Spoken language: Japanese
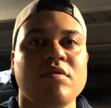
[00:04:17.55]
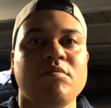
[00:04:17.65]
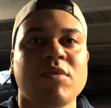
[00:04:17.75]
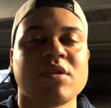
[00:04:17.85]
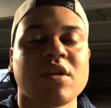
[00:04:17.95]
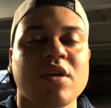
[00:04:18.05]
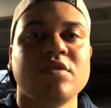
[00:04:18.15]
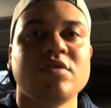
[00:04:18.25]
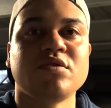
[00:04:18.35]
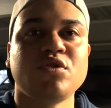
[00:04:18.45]
また待っ
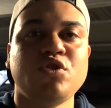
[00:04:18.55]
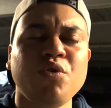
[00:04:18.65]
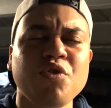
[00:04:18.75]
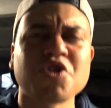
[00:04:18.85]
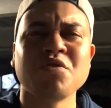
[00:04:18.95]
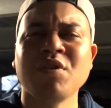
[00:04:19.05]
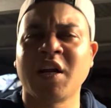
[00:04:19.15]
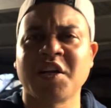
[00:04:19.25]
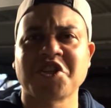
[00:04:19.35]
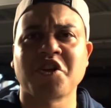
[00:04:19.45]
てどの週の
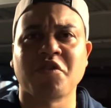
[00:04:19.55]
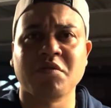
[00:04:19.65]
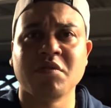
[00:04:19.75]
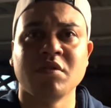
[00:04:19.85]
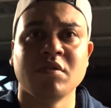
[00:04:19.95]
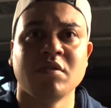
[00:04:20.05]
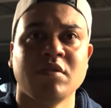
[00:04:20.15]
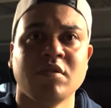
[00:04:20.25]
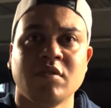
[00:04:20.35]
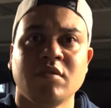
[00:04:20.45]
話してるお
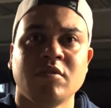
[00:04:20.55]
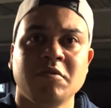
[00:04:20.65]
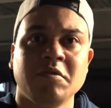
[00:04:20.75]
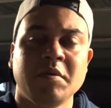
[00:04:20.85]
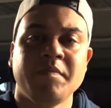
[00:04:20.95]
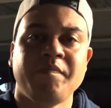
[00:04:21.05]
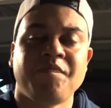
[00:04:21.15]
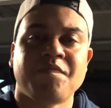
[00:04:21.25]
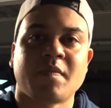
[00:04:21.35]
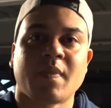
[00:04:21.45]
前どの週の話してる
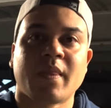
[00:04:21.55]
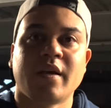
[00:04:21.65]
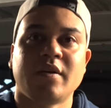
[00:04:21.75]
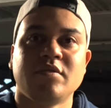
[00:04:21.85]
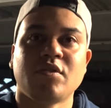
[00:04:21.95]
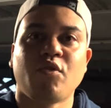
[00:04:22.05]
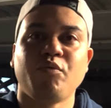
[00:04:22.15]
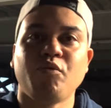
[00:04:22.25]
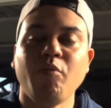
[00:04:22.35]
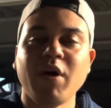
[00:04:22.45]

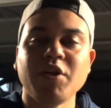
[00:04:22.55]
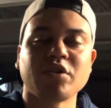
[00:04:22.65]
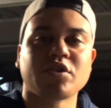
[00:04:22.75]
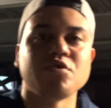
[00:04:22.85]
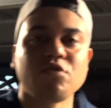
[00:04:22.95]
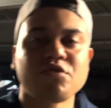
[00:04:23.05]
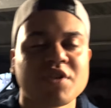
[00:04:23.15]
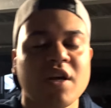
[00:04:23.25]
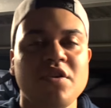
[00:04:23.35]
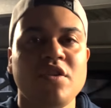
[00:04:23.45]
お前だってよく
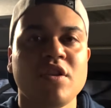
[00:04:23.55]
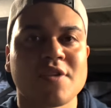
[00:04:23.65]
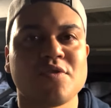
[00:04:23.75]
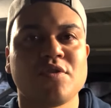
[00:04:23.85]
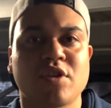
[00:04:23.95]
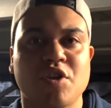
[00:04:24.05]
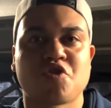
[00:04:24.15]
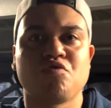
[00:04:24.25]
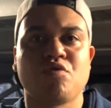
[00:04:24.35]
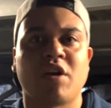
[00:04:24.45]
3人で遊んでた
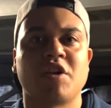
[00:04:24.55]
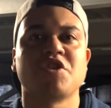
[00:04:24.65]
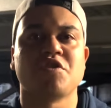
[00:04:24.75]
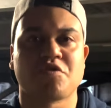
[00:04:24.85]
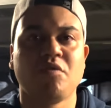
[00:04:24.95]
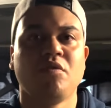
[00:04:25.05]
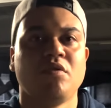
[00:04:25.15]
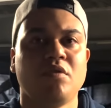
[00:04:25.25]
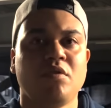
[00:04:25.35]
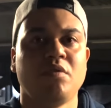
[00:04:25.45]
週の話でしょ
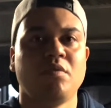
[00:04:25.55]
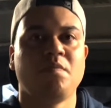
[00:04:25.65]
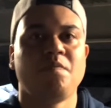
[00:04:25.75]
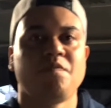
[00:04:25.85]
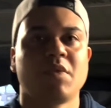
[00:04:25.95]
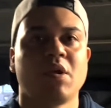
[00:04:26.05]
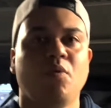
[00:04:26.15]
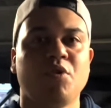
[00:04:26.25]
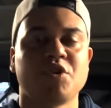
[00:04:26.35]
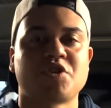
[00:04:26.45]
教えん
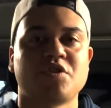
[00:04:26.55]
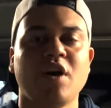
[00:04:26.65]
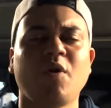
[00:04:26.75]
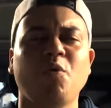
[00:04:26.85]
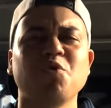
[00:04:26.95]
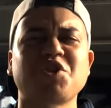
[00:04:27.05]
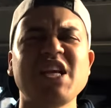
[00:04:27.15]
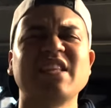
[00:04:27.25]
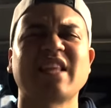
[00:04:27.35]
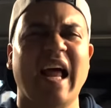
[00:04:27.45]
俺お前教
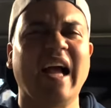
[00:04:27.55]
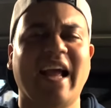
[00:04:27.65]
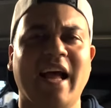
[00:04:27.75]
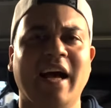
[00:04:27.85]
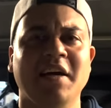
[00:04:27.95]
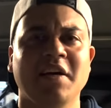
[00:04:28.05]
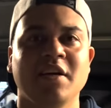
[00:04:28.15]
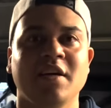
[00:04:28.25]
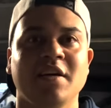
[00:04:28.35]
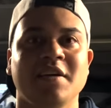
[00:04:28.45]
えんってんかやどの
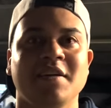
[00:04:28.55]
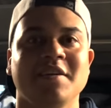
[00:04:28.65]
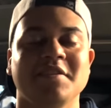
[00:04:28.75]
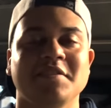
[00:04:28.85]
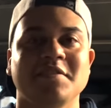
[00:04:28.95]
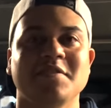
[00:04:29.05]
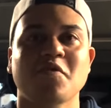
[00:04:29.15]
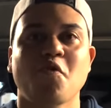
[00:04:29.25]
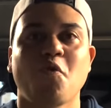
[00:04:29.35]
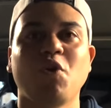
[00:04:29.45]
州の話してる
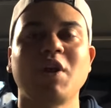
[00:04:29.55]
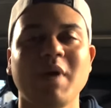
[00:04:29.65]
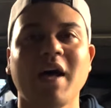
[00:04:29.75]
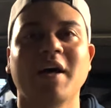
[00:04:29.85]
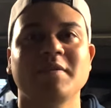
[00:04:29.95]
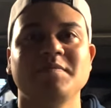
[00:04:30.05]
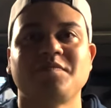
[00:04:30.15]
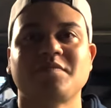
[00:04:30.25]
俺は